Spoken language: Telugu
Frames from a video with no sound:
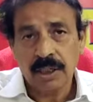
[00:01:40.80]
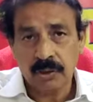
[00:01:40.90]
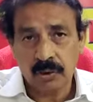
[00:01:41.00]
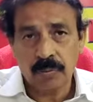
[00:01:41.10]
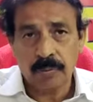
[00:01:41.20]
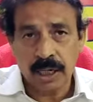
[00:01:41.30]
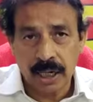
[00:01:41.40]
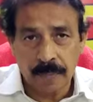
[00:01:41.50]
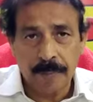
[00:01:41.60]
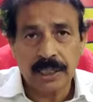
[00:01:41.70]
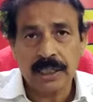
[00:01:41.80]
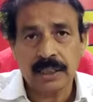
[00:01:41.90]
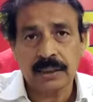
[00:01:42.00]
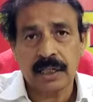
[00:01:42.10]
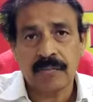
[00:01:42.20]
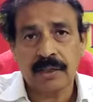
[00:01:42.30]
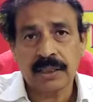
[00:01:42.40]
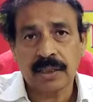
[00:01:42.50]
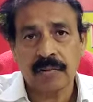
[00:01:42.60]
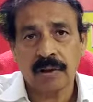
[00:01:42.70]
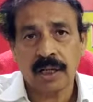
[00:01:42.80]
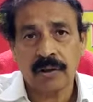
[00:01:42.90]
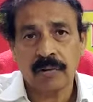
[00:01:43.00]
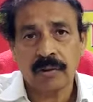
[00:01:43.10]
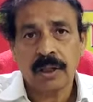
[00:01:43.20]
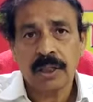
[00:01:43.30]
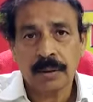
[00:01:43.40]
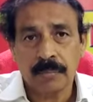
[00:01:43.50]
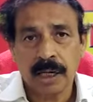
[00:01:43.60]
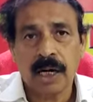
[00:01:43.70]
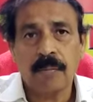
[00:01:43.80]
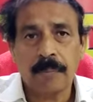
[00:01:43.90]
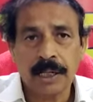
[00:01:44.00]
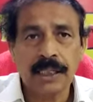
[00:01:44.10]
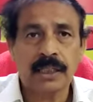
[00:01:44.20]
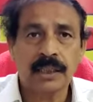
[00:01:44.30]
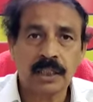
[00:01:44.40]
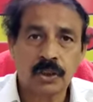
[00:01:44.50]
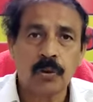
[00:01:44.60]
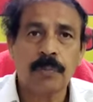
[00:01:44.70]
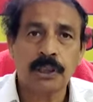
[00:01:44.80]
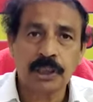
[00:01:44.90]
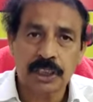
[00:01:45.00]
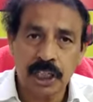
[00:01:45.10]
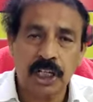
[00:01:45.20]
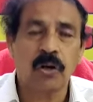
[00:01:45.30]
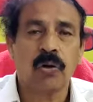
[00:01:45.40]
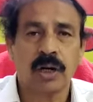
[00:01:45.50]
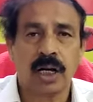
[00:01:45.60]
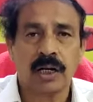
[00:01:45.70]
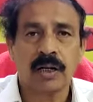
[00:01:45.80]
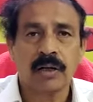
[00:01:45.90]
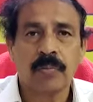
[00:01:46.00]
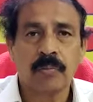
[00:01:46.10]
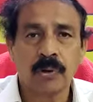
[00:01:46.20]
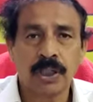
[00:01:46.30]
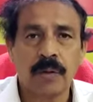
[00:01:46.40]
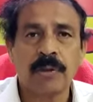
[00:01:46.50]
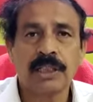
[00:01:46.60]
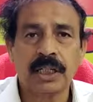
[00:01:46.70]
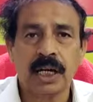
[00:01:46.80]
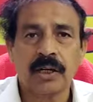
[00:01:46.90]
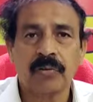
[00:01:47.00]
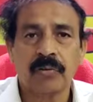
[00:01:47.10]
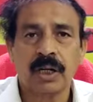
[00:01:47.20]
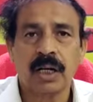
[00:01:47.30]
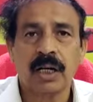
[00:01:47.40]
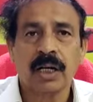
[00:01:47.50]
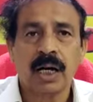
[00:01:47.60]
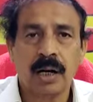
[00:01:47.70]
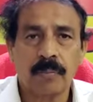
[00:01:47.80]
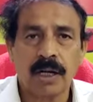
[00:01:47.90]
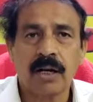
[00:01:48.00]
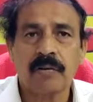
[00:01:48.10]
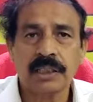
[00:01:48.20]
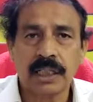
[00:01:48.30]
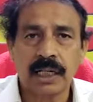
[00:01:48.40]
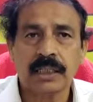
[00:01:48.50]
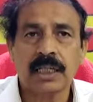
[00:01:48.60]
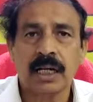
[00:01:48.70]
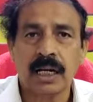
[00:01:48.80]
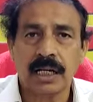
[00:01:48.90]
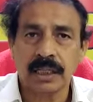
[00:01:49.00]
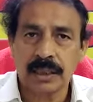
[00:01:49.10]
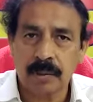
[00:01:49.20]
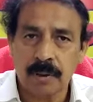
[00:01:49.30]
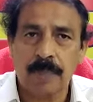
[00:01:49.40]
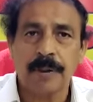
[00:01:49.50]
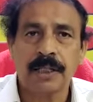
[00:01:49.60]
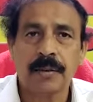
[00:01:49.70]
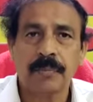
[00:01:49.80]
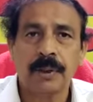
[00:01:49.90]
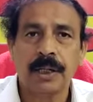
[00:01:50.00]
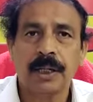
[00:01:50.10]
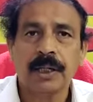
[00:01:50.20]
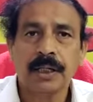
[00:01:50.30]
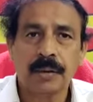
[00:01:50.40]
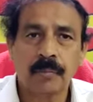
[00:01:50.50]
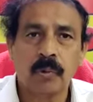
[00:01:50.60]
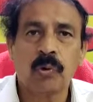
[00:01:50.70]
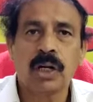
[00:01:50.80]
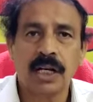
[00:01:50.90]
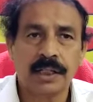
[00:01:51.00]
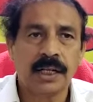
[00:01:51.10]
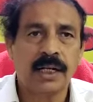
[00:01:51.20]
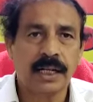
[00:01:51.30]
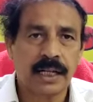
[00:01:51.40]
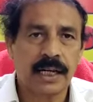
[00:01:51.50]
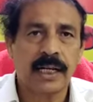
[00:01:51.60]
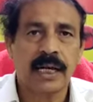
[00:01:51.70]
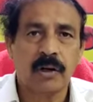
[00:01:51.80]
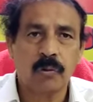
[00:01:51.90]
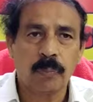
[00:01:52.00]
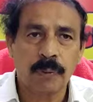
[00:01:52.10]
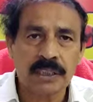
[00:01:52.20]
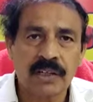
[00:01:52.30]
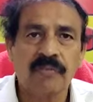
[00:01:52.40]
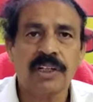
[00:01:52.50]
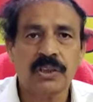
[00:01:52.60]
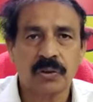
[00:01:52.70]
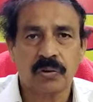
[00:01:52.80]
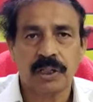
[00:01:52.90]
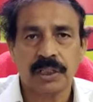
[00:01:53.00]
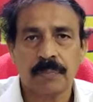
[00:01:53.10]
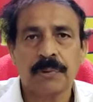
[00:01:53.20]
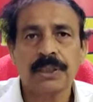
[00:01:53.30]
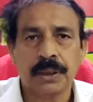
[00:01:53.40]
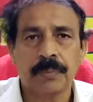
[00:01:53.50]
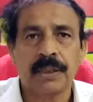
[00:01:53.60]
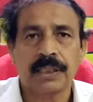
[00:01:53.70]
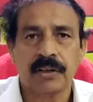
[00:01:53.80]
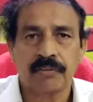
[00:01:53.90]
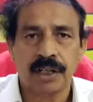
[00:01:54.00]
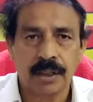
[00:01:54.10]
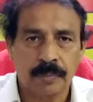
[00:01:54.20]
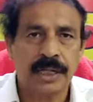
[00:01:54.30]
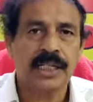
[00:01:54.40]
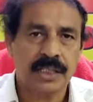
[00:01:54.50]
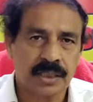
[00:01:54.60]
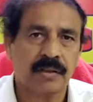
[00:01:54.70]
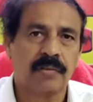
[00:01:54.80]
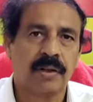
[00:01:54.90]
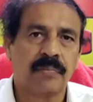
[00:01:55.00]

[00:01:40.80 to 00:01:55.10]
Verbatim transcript: ఈరోజు మహాపాదయాత్ర నిర్వహిస్తూ ఉన్నారు ఈ మహాపాదయాత్ర తిరుపతి చేరేలోగా ముఖ్యమంత్రి గారు కూడా అమరావతి రైతాంగాన్ని క్షమాపణ చెప్పి ఈ మూడు రాజధానుల నిర్ణయాన్ని ఉపసంహరించుకోవాలని చెప్పి సిపిఐ తరఫున డిమాండ్ చేస్తారు